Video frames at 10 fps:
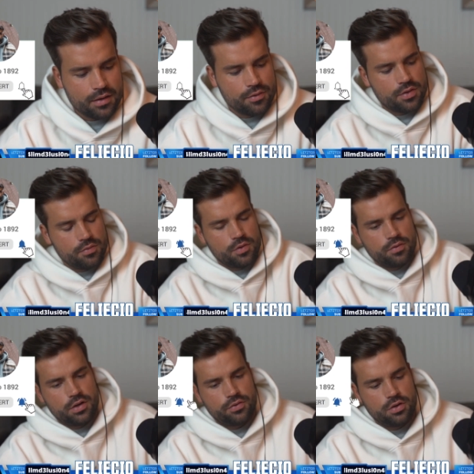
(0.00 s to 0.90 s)
Da wird sowieso
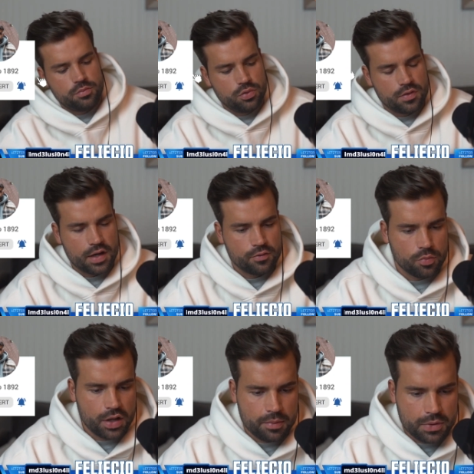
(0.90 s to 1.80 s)
wieder volle Bude sein.
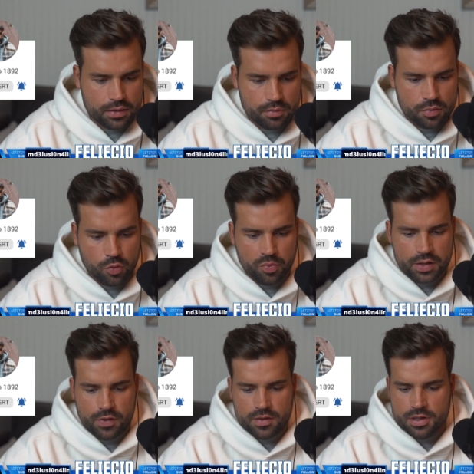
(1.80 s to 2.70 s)
Wobei bei, im
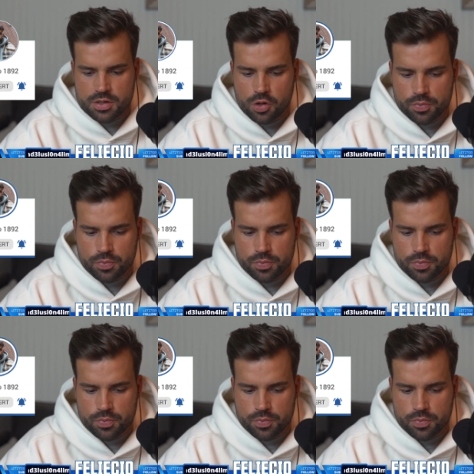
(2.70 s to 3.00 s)
Moment weiß man nicht mal,